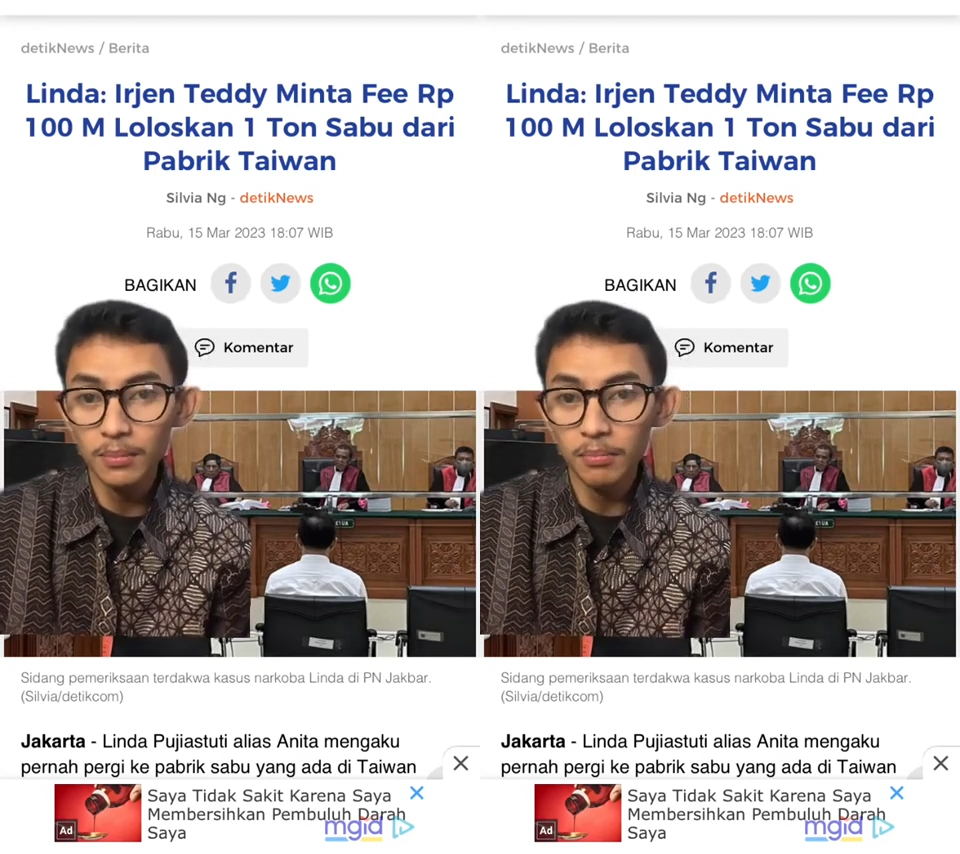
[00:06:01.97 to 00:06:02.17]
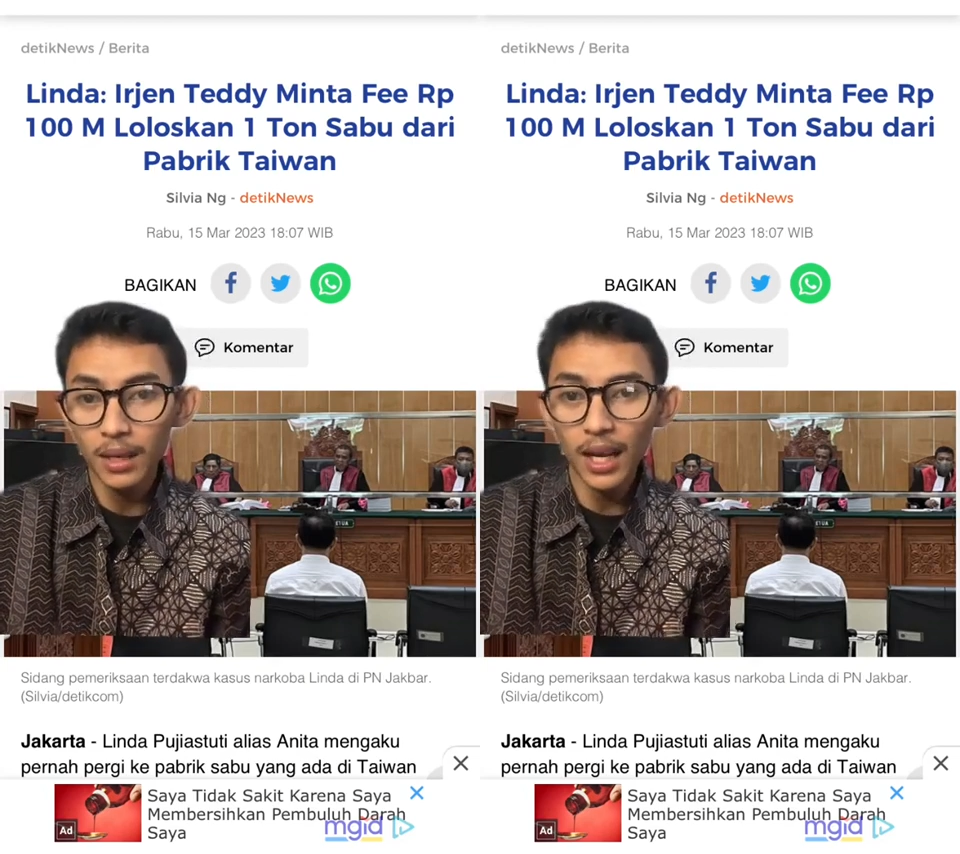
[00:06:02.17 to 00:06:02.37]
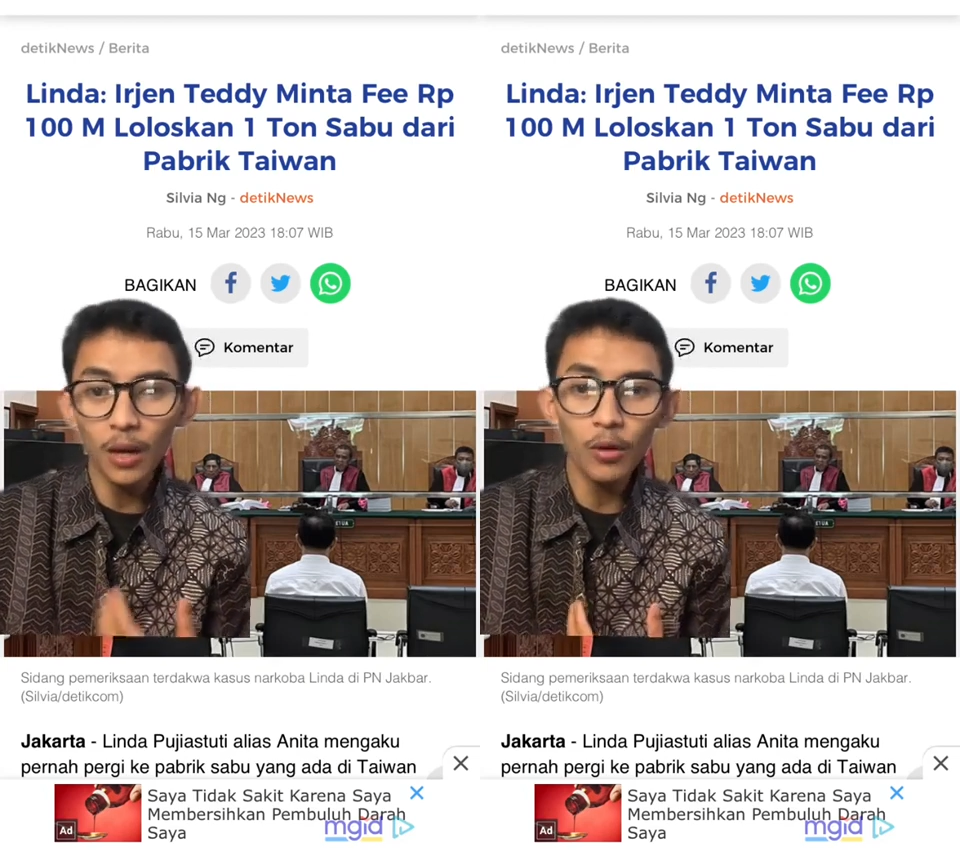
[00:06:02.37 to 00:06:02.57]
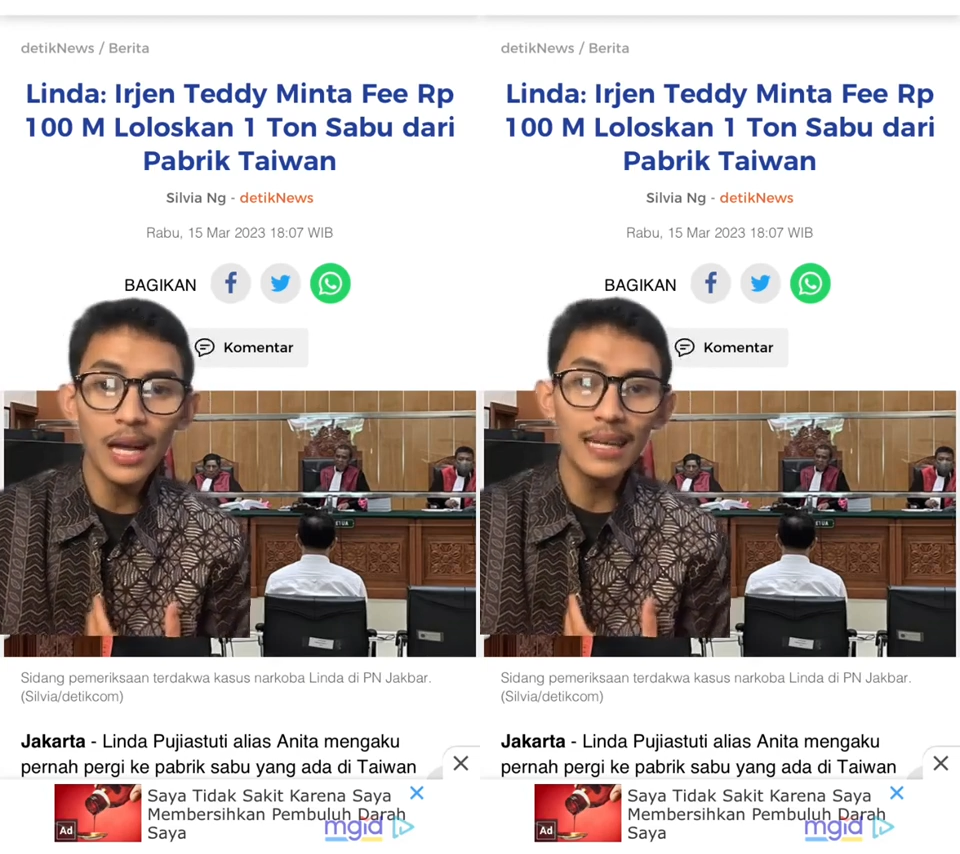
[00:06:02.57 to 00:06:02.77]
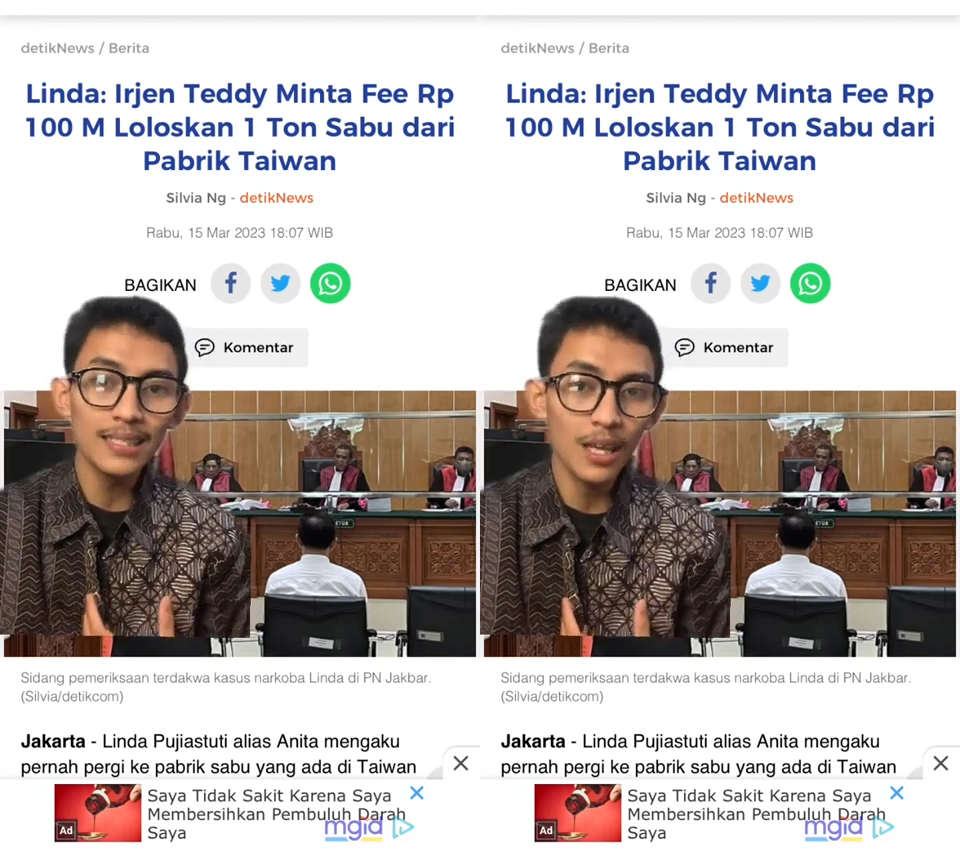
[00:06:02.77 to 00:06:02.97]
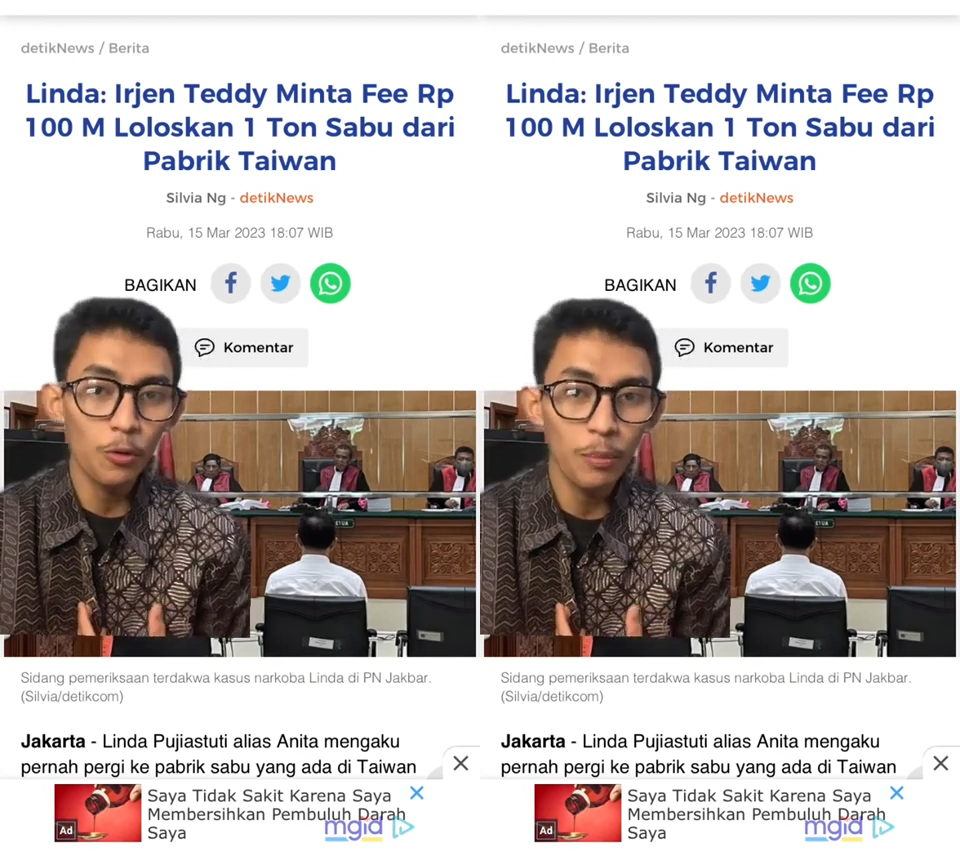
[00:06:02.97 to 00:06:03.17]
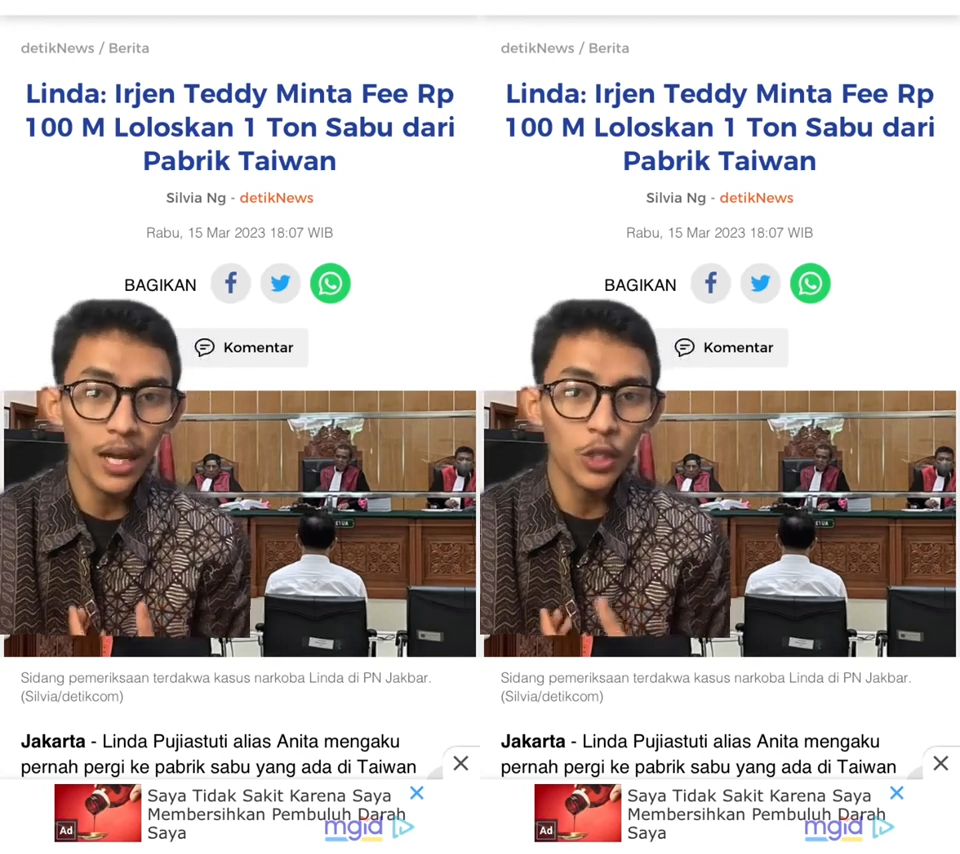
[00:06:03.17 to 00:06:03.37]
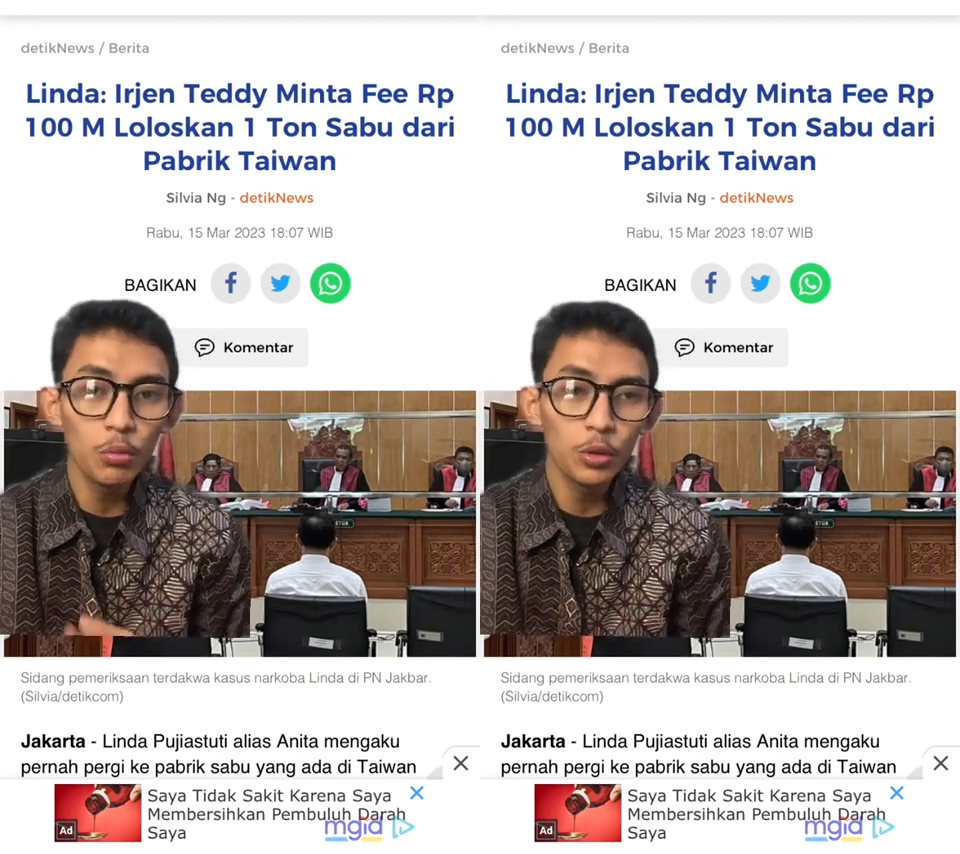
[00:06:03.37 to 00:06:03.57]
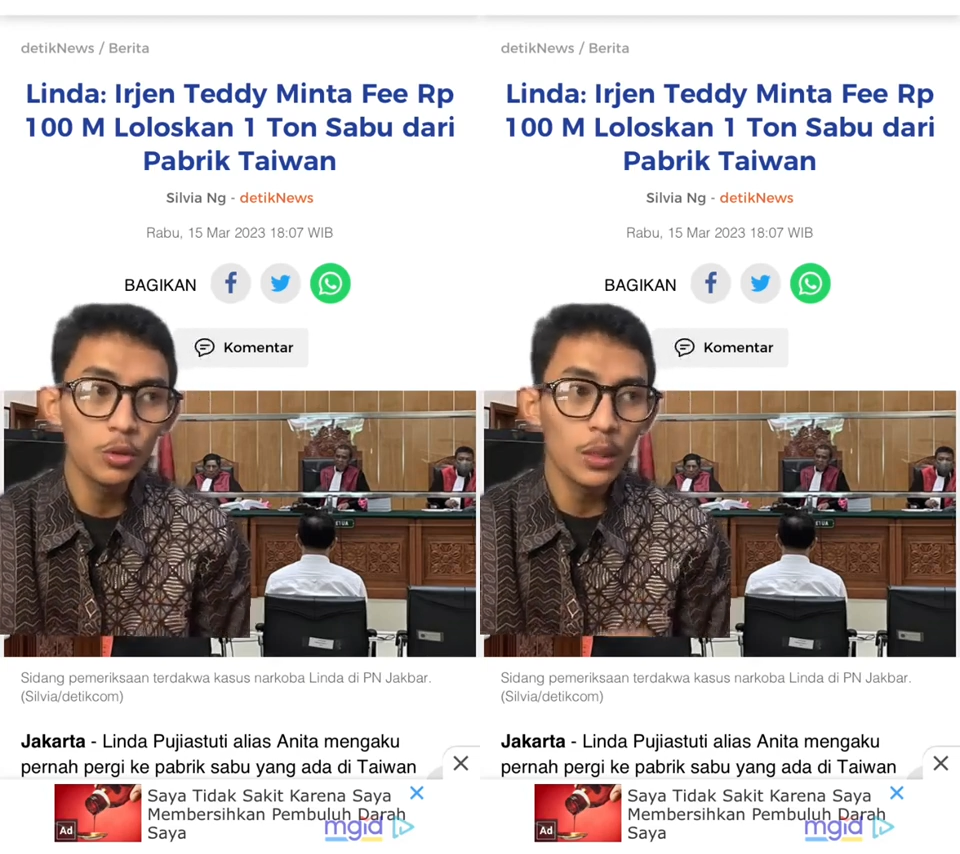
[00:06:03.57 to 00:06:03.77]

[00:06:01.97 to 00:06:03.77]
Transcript: macam mereka kan udah risau mereka tuh butuh